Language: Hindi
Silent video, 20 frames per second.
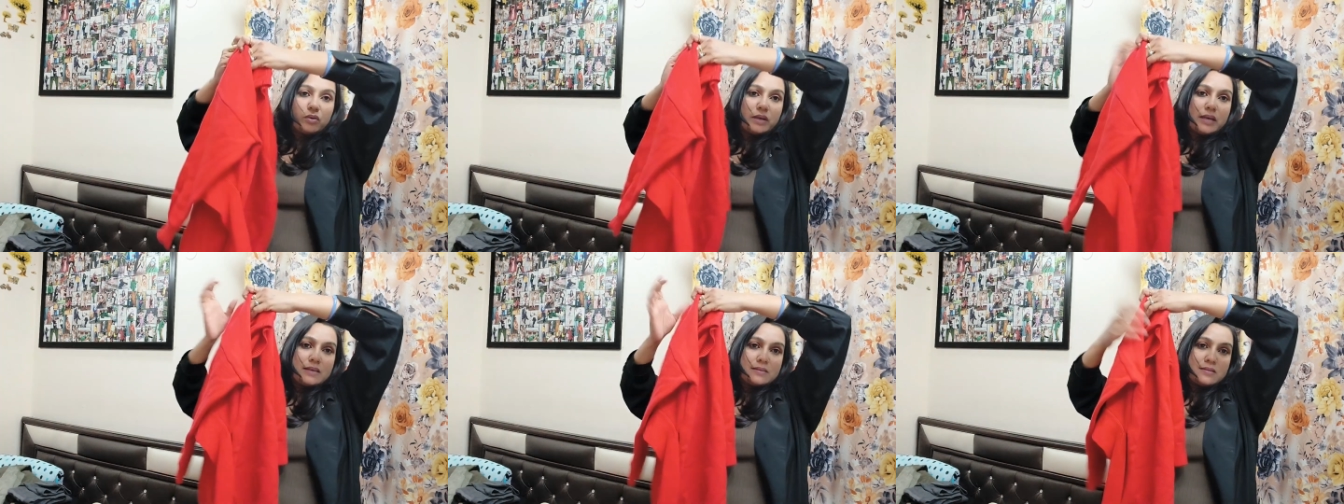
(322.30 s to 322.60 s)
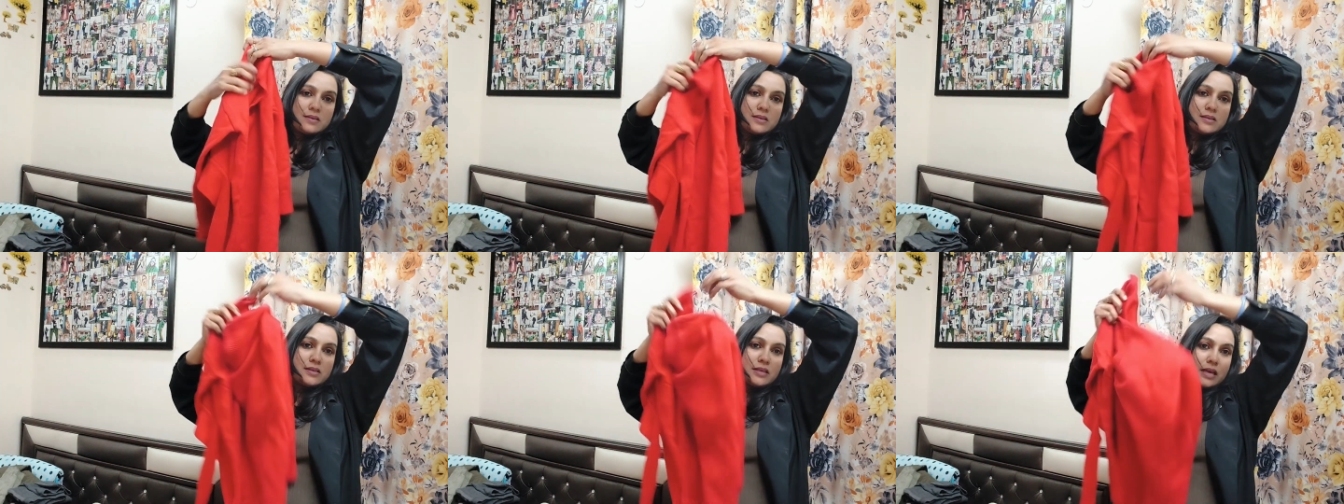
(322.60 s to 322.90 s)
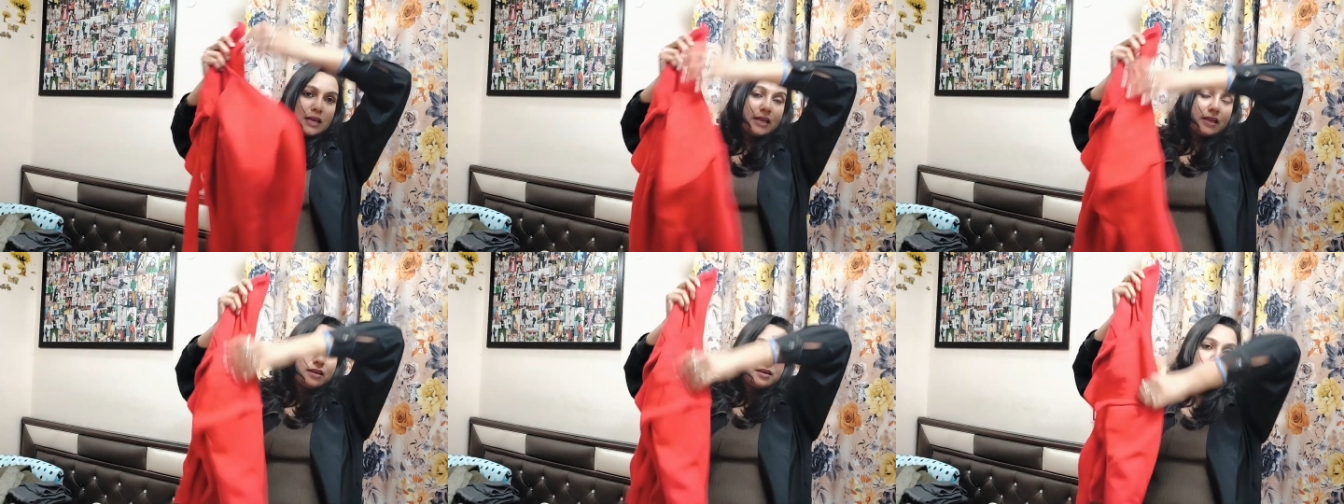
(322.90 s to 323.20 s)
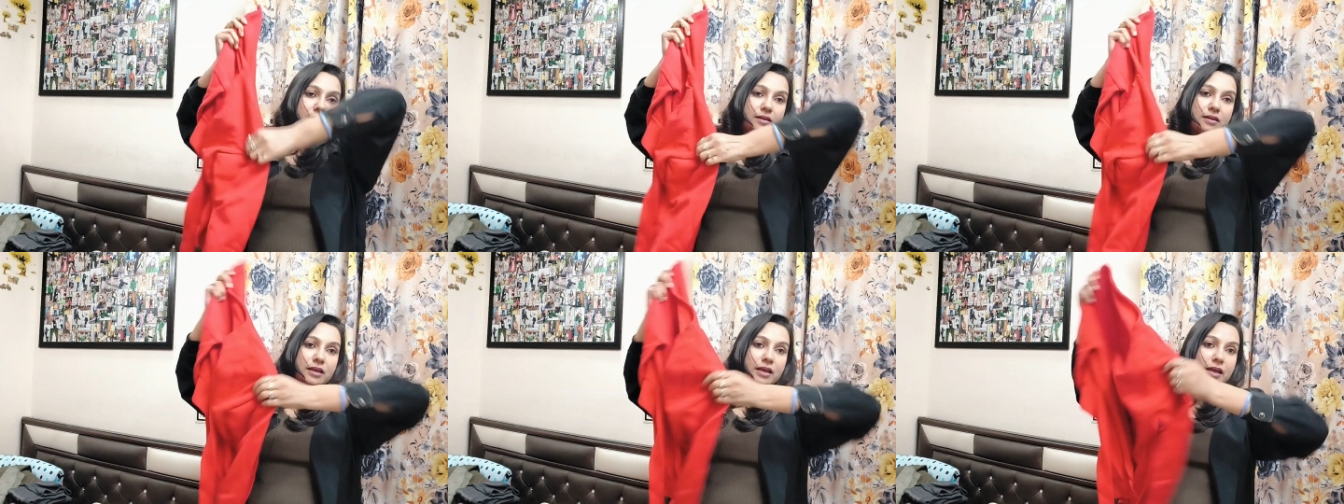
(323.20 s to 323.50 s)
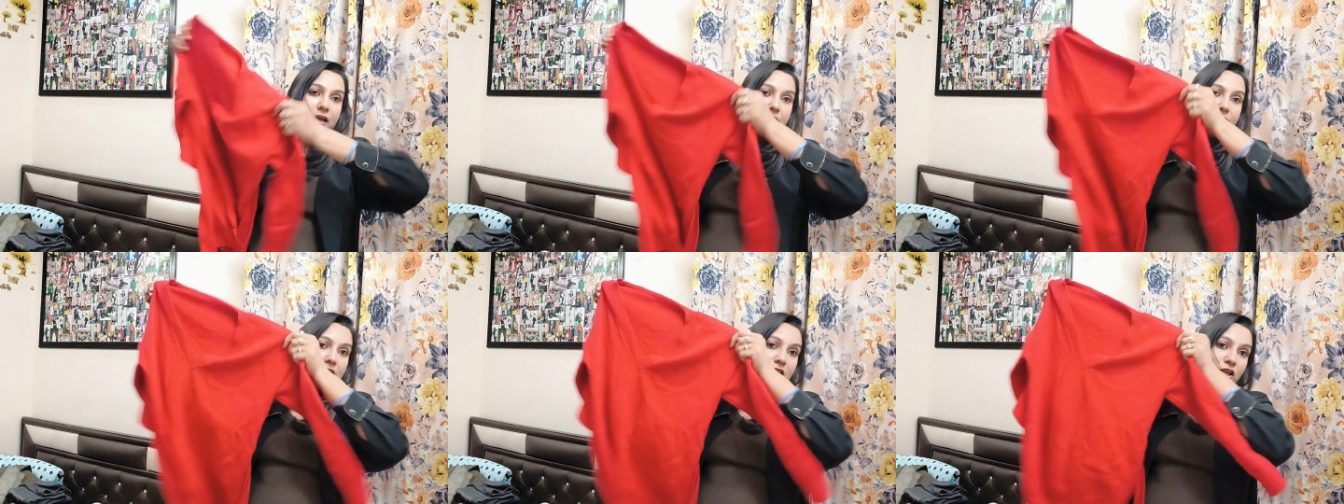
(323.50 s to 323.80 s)
कैसे स्टाइल करते
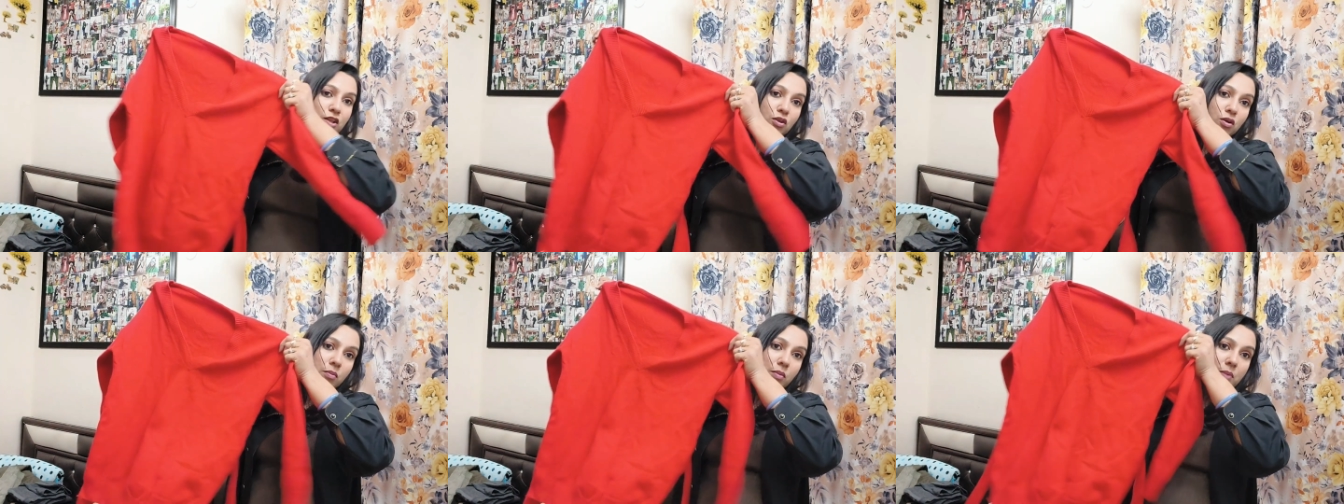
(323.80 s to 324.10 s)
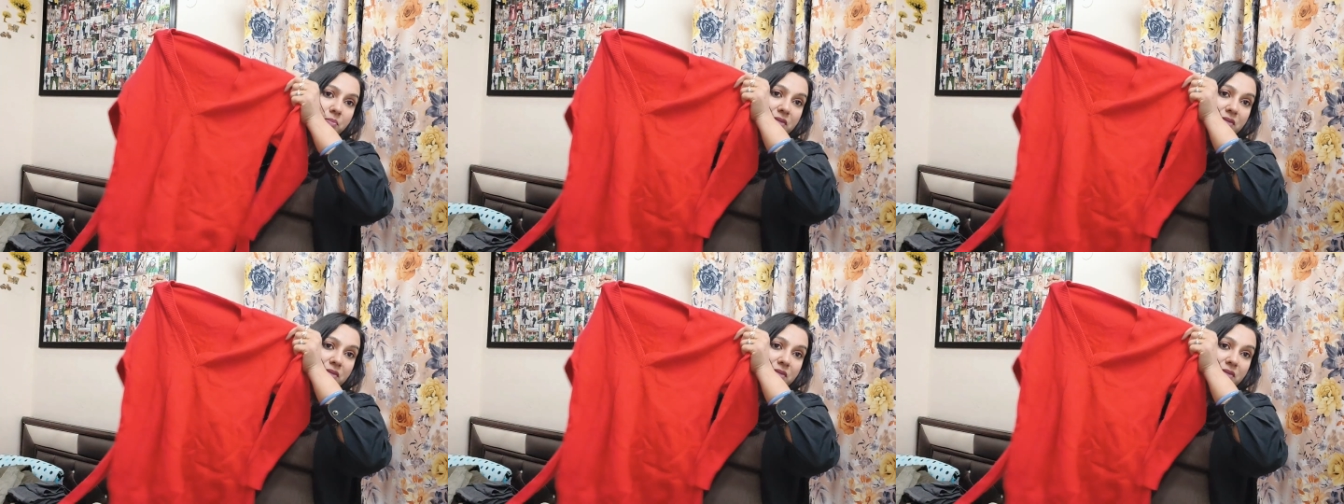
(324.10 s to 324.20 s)
हैं ये तो अब हम